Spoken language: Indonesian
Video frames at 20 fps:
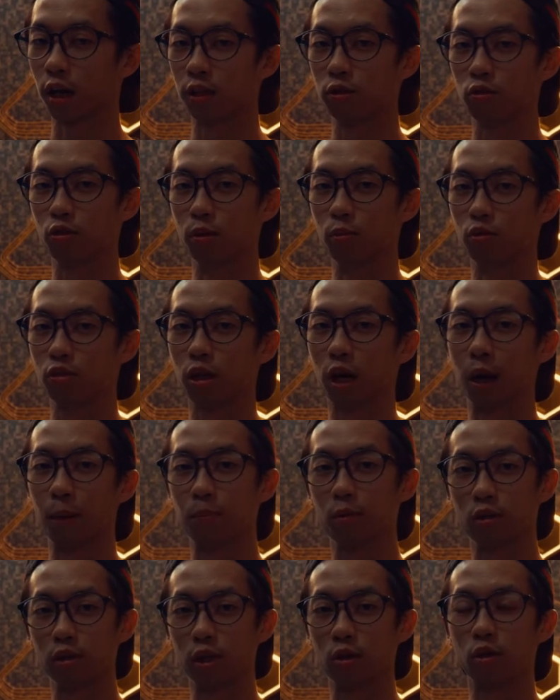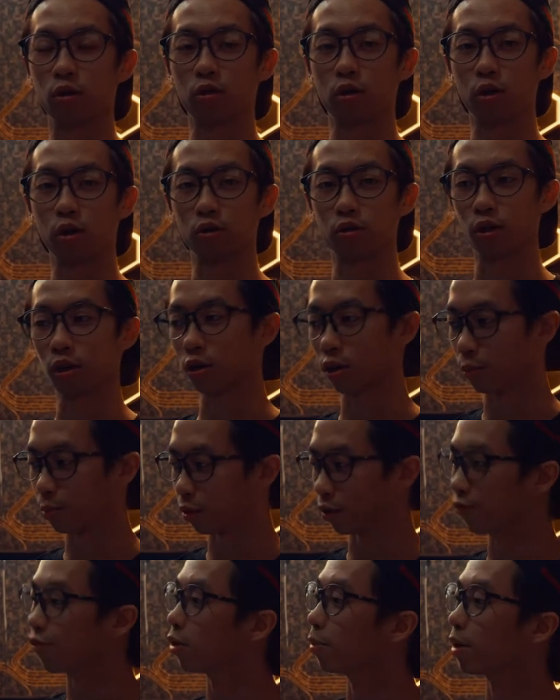kalian juga mesti ngupload dan ngotor-ngotorin kalau
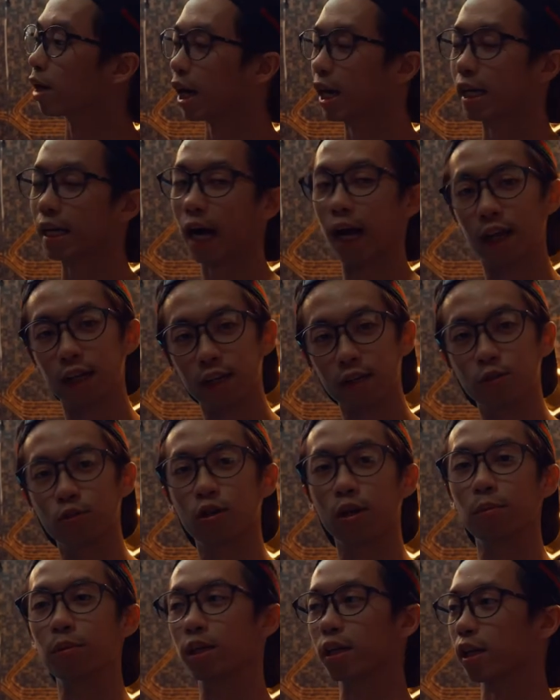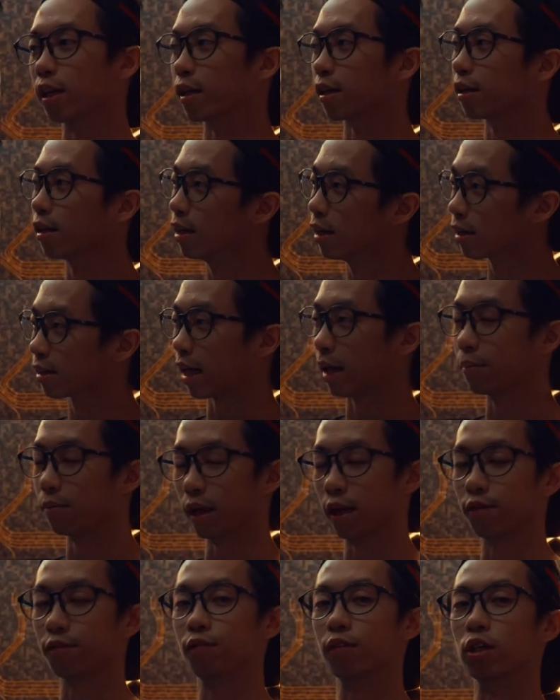preview berkali-kali juga bikin
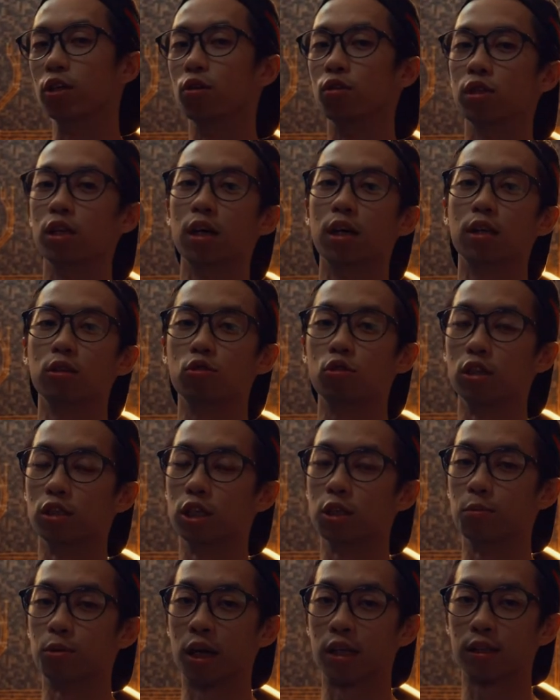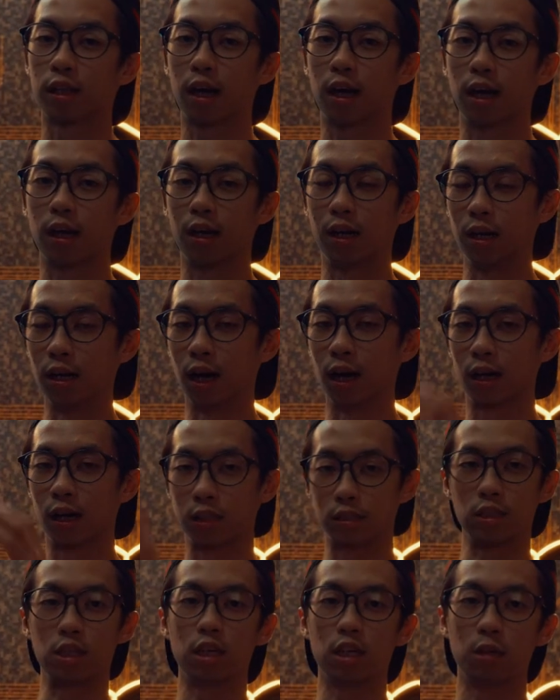timeline videonya juga jadi berantakan nah dengan
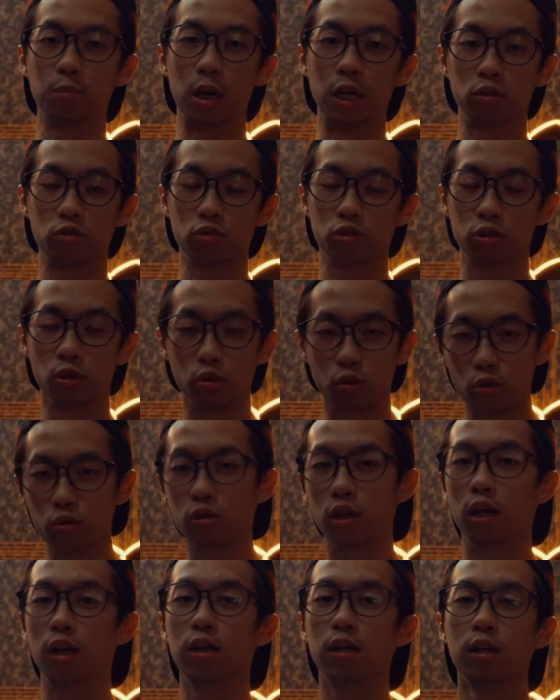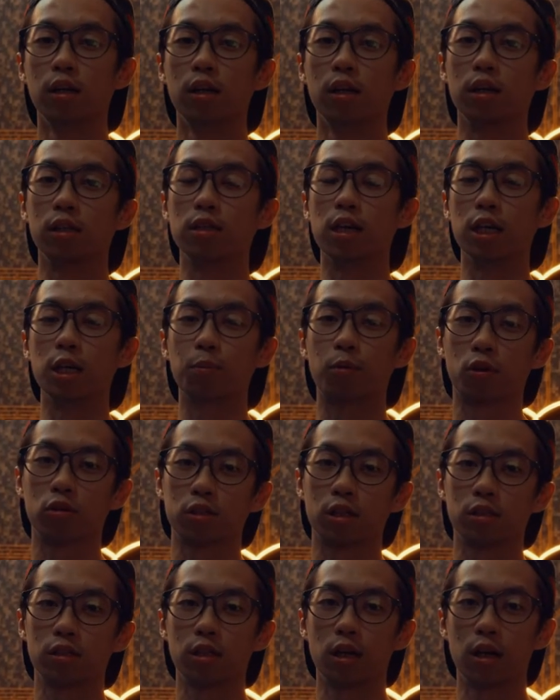Nas ini ngebantu seluruhnya jadi
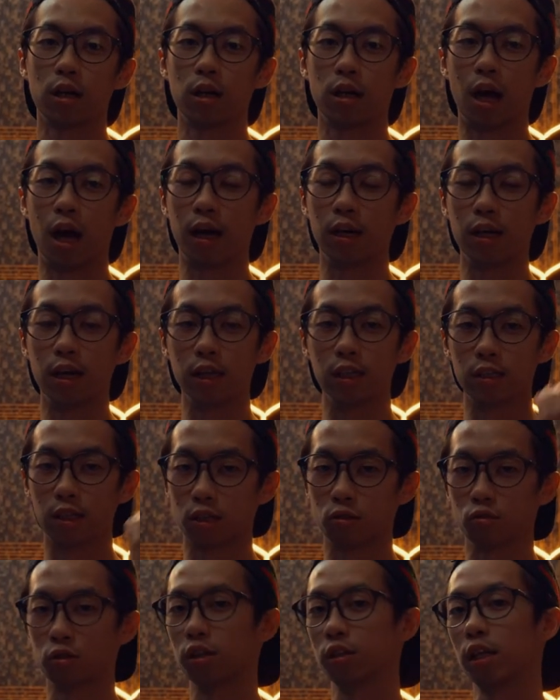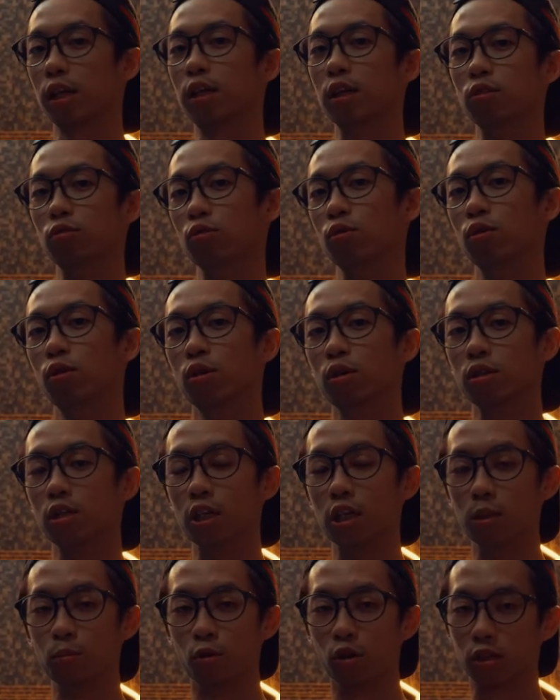prosesnya ada di satu titik gitu
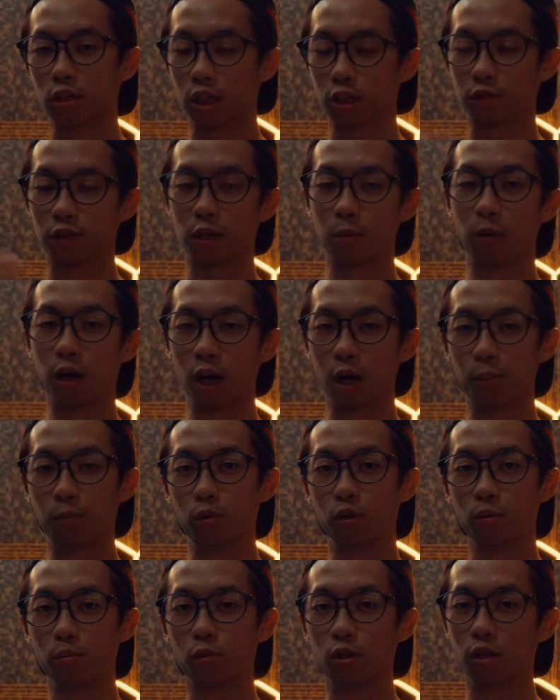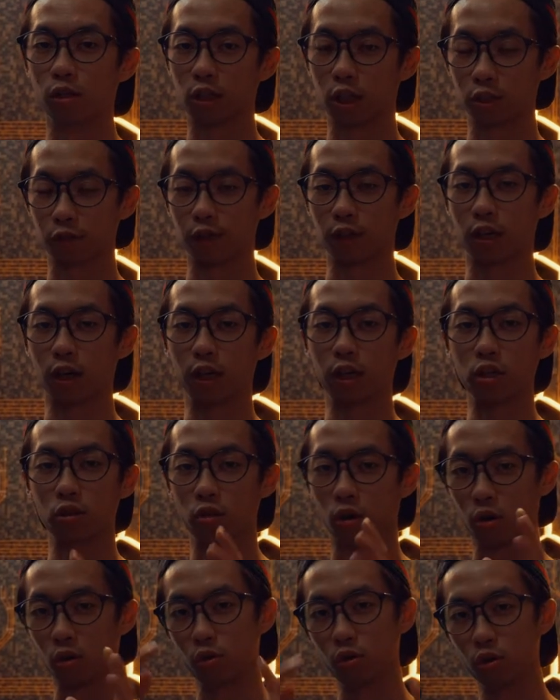jadi mau ditransfer pun, mau ditransfer ke
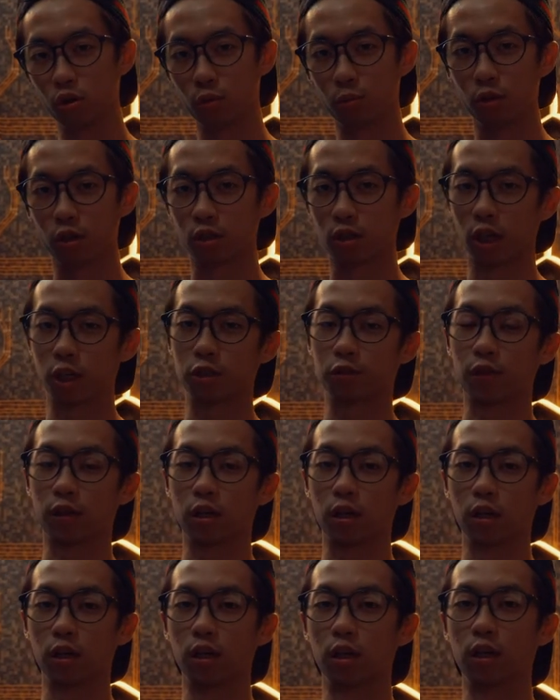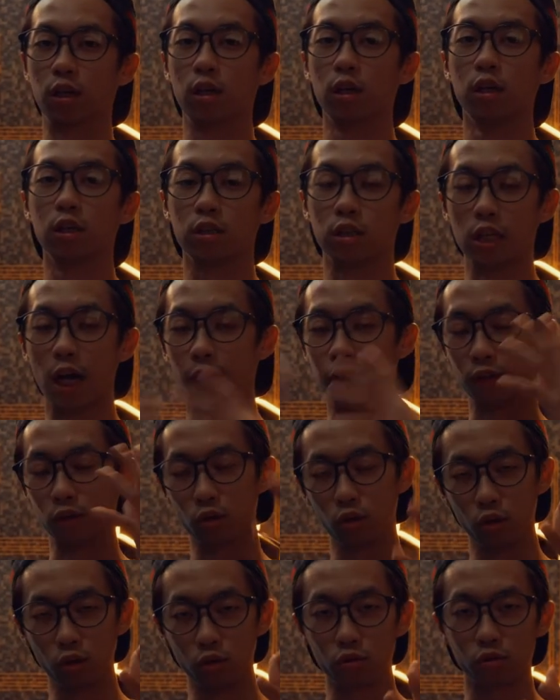editor dulu mau ditransfer ke si David
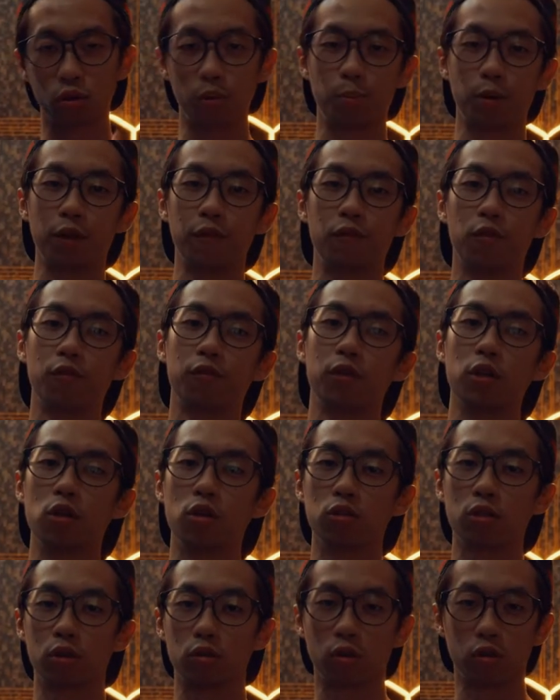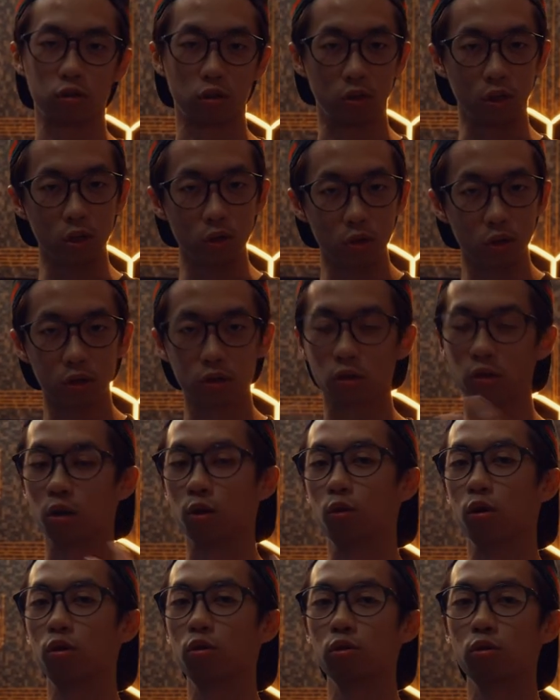dulu untuk preview videonya atau ke Sony dulu atau ke
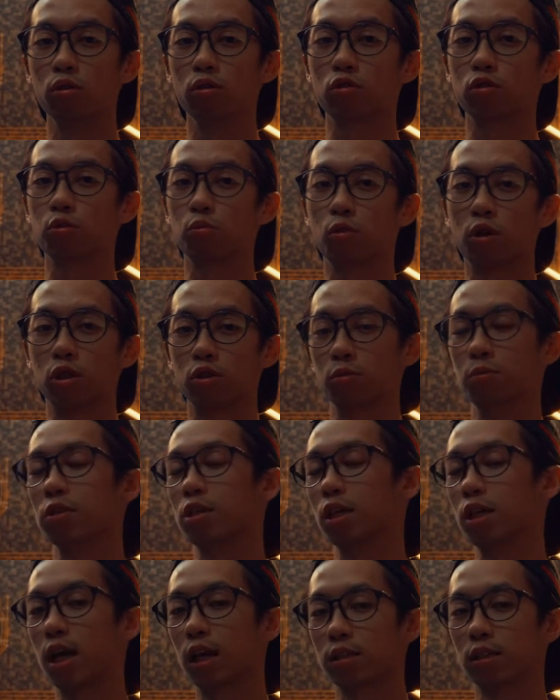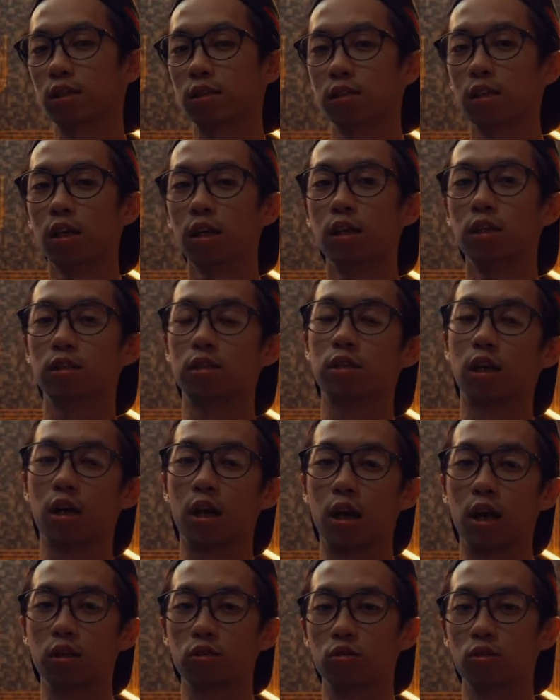gue dulu itu semua langsung bisa diakses
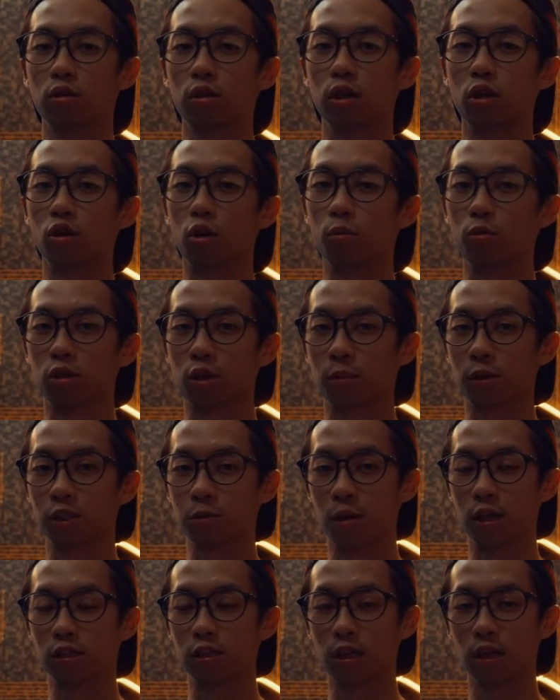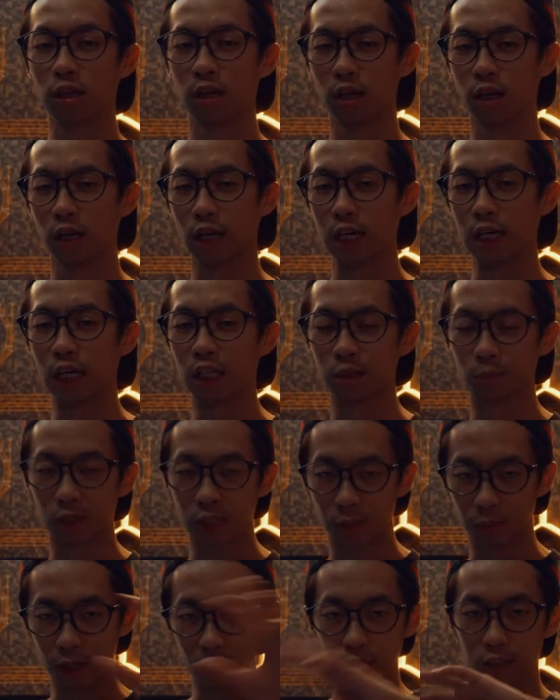secara langsung di komputer masing-masing dan
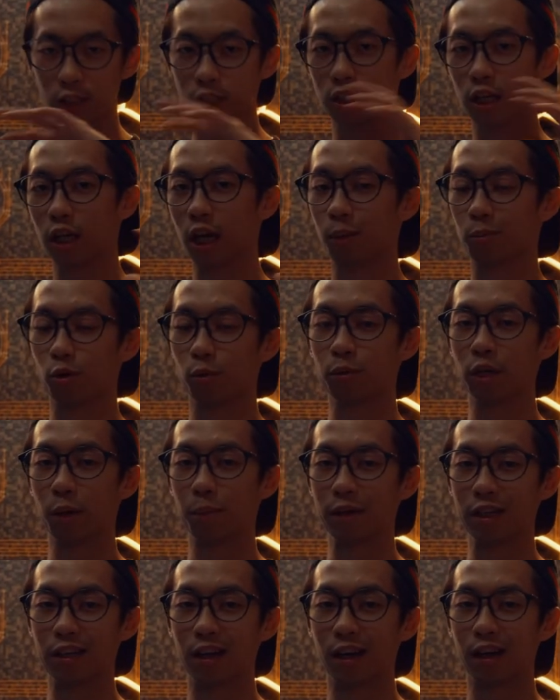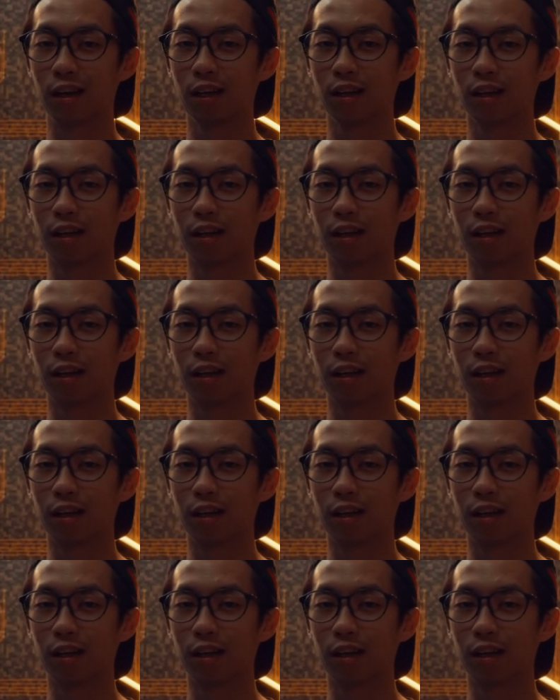teman-teman teman-teman di sini jadi nggak perlu pindah-pindah.